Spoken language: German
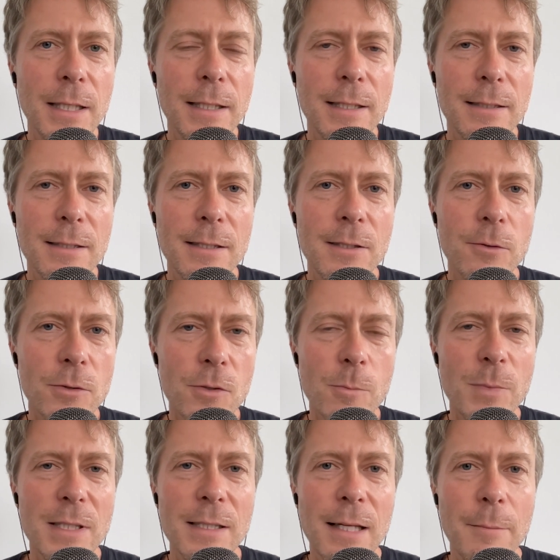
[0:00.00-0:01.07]
die Retaxation so
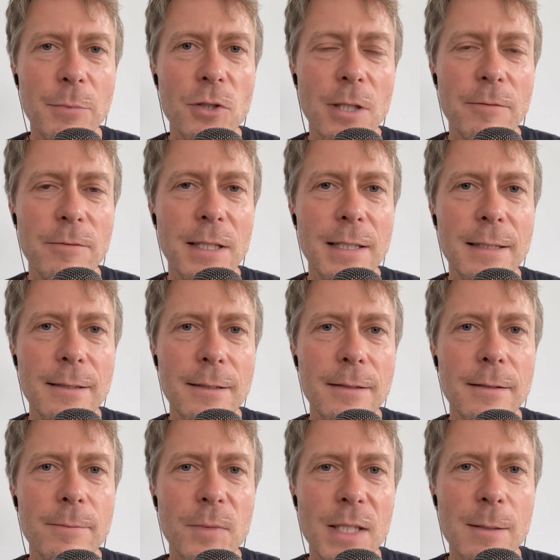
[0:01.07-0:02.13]
ein bisschen abgeschafft hat,
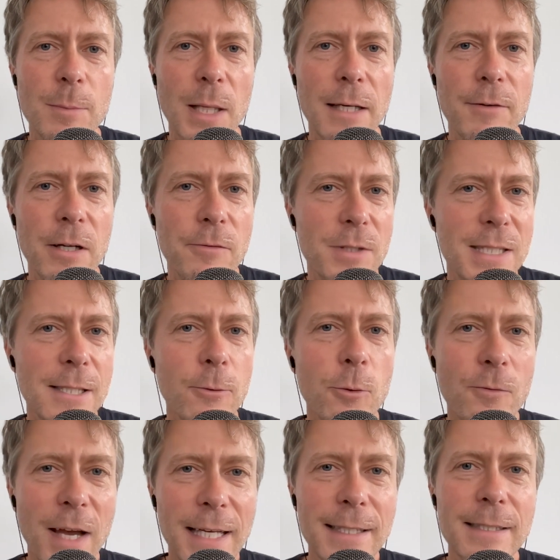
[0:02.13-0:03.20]
ähm, dass
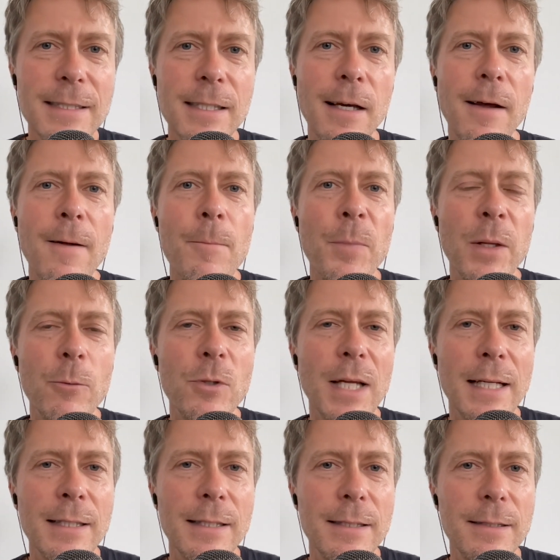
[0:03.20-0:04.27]
Qualifizierung weg ist. Und
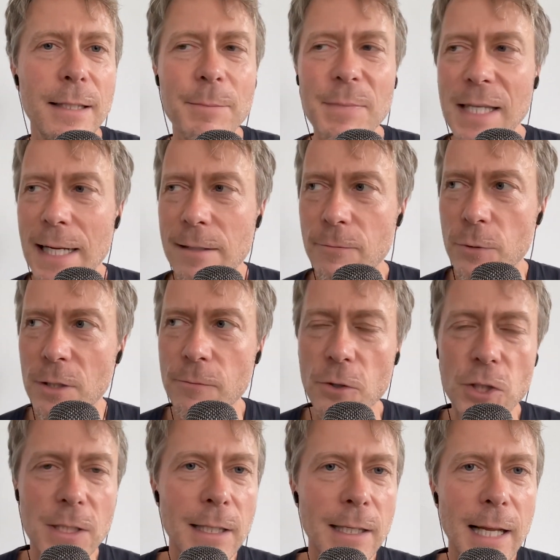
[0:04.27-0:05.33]
dann gibt es halt für die
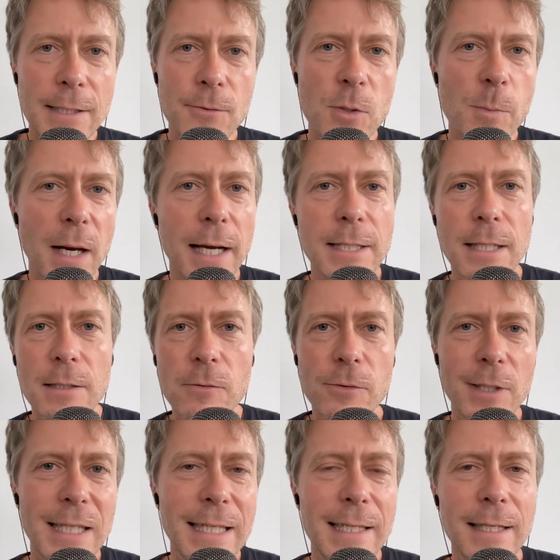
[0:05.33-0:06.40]
verschiedenen Leistungsbereiche, also
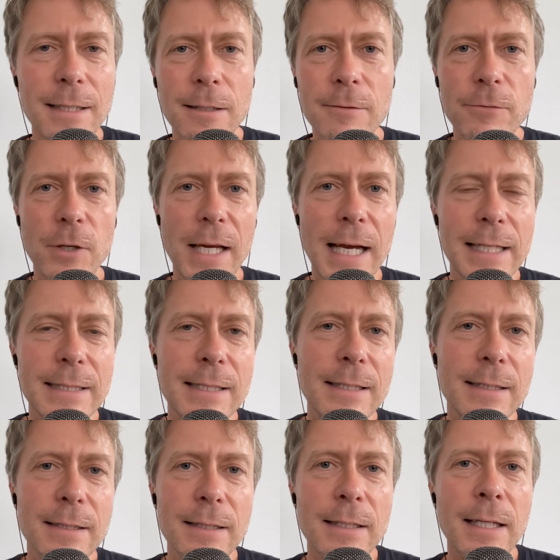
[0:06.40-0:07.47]
für Kliniken, für
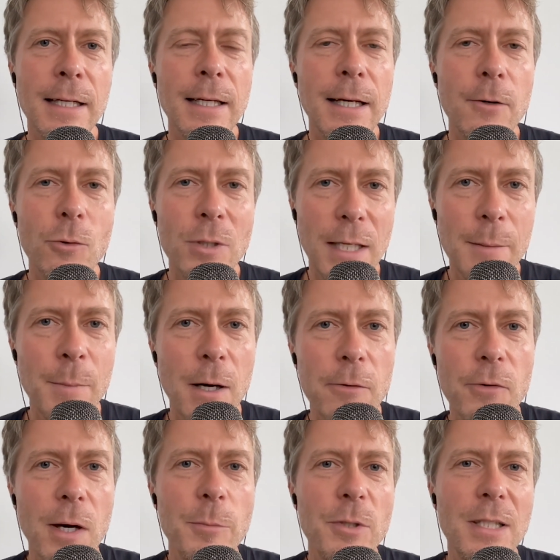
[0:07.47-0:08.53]
Ärzte, und eben
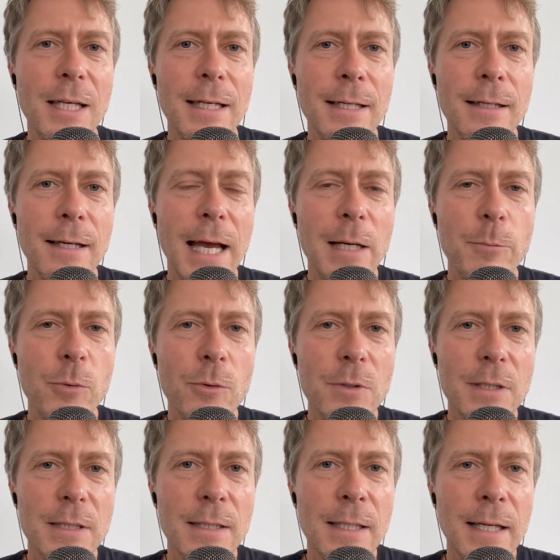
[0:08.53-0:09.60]
auch für Apotheken
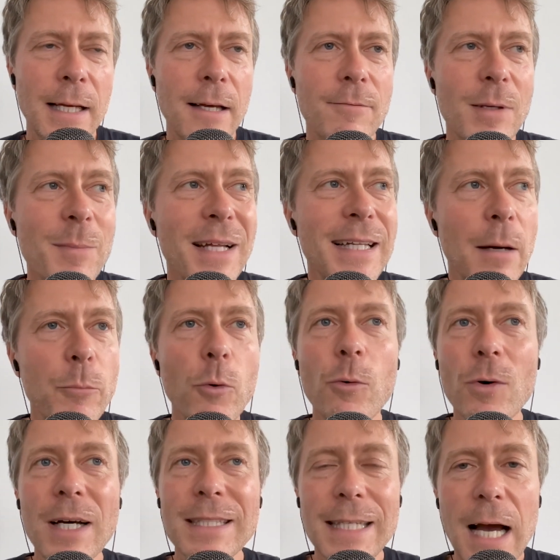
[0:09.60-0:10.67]
Eckpunkte, wie man da
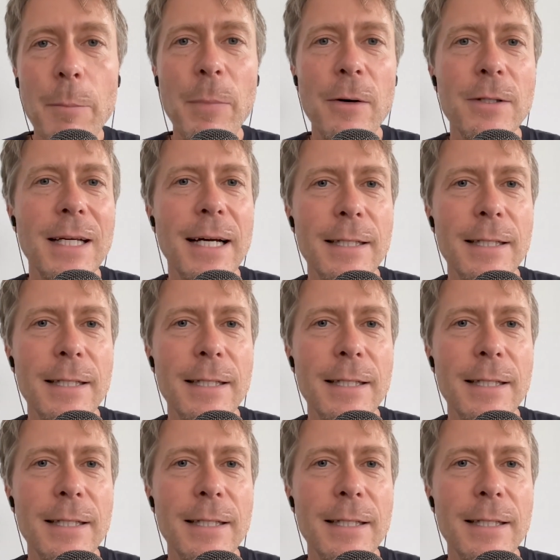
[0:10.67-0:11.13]
Bürokratie abbauen